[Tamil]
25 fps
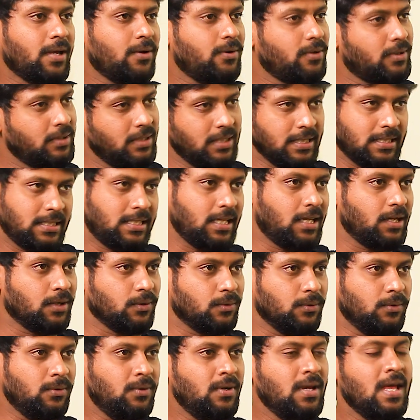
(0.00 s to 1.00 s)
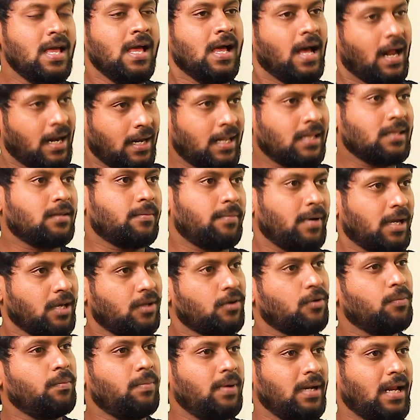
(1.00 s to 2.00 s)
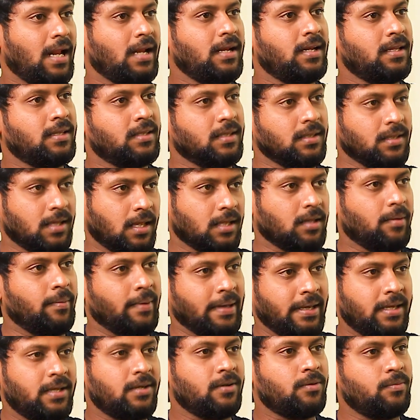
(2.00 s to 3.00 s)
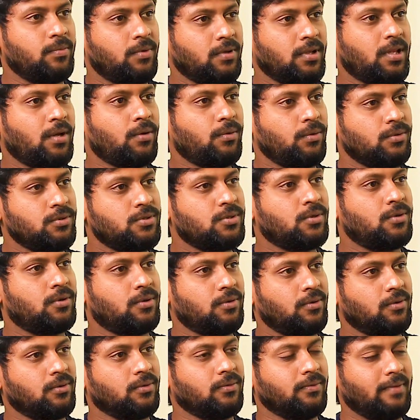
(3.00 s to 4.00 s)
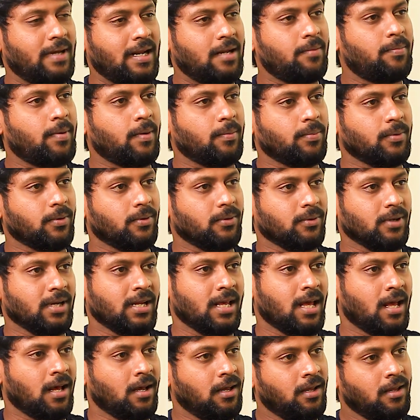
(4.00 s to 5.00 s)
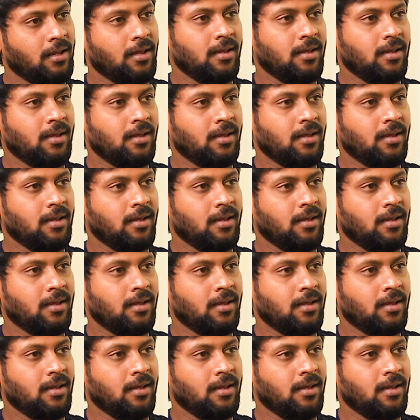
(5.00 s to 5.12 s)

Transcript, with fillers: பயம் இருந்துட்டு தான் இருக்கும் ஆனால் அந்த பயம் ரொம்ப நல்லது அந்த பயம் இருக்கும்போது தான் கொஞ்சம் வேலை பார்ப்போம் இல்லையா